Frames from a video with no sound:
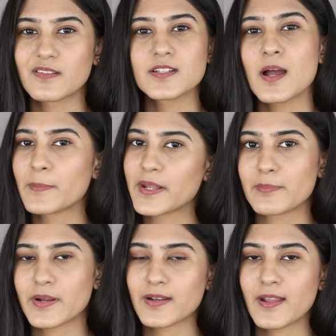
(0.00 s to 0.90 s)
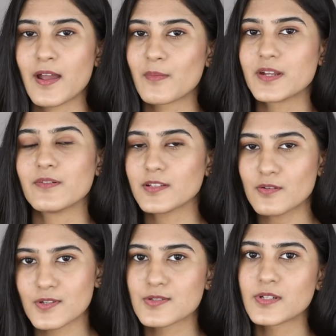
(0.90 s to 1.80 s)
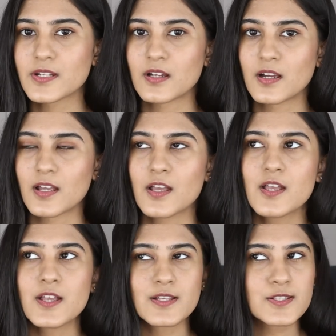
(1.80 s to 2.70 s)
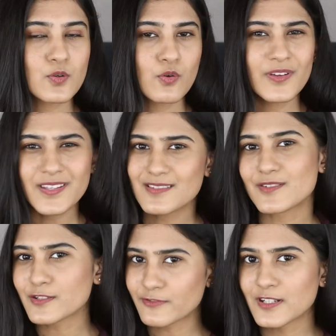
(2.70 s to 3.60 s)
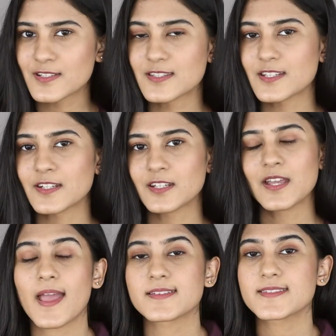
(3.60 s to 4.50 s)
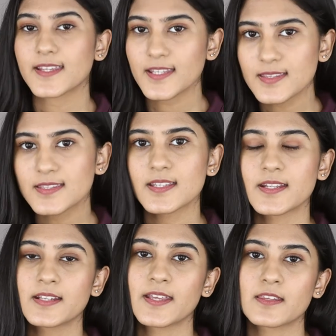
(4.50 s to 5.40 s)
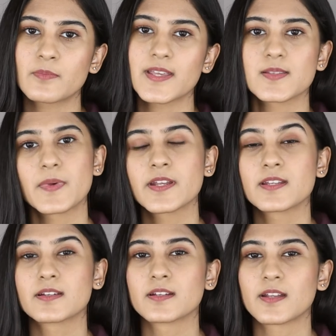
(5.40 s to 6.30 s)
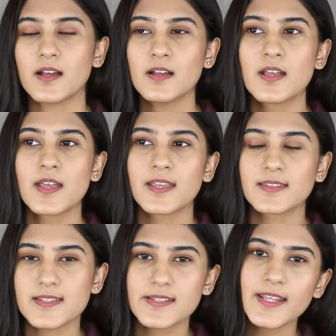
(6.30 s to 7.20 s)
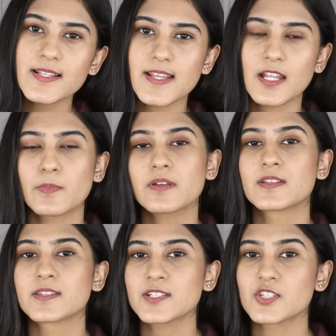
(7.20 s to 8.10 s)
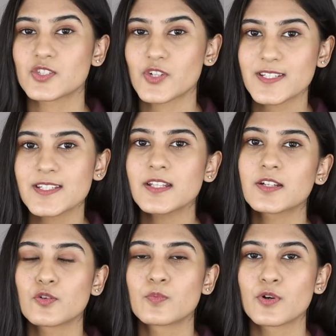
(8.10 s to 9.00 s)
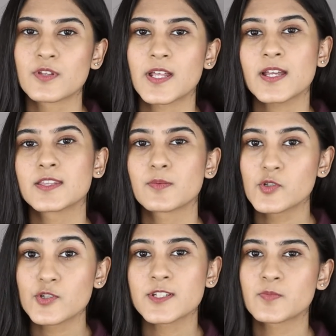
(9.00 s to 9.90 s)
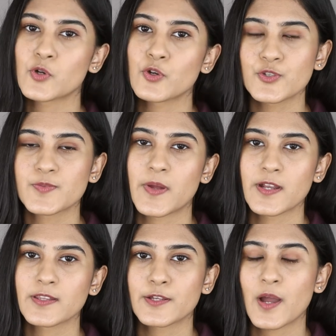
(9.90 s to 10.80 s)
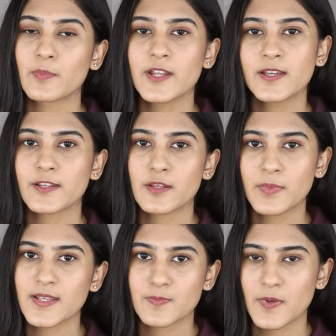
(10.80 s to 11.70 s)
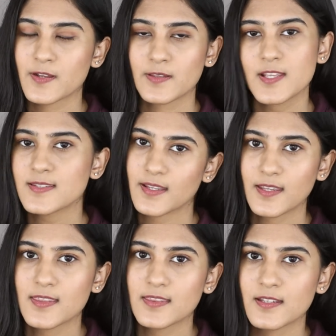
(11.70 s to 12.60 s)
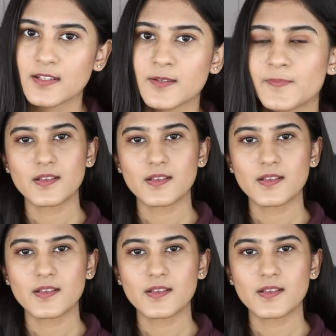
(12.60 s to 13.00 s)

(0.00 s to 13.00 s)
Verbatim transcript: வந்து அப்ளை பண்ணல அப்படின்னு வந்து அவங்க சொல்லியிருக்காங்க ஸோ இது வந்து ஃபர்ஸ்ட் தியரி அண்ட் செகண்ட் தியரி எதை பேஸ் பண்ணியிருக்குன்னா இந்த ஸ்னெயில்ஸ் எல்லாமே வந்து ஸ்ட்ரெஸ்ஸில் இருக்கும்போது தான் இந்த மியூசின் ப்ரொடியூஸ் பண்ணுது அப்படிங்கிறத பேஸ் பண்ணது தான் செகண்ட் தியரி